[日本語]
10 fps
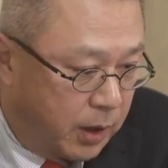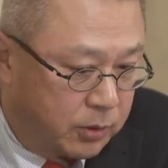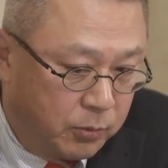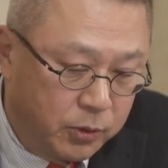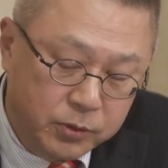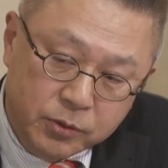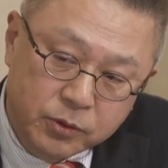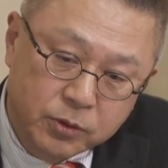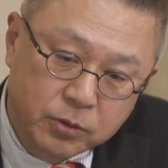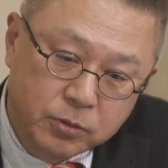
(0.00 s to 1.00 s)
あともう一
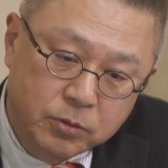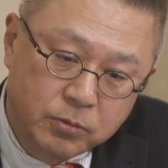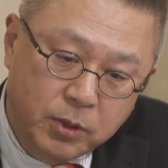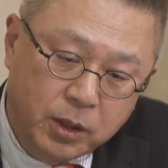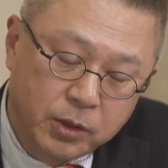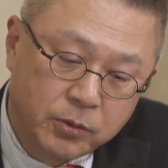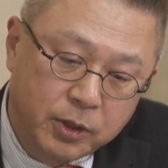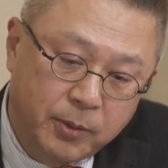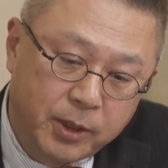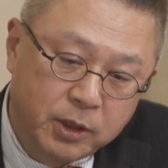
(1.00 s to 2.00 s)
つ、うん、まあ日本
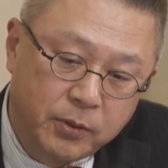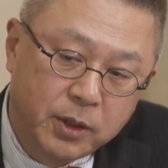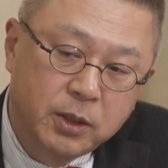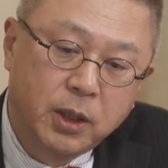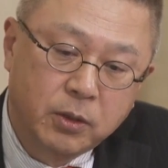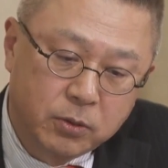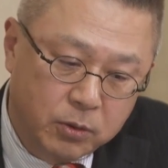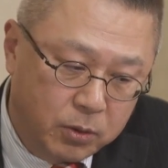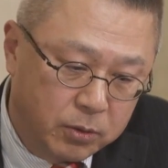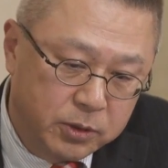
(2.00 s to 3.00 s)
であまり言われてないこ
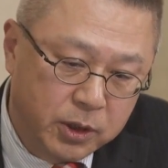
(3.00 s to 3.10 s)
と、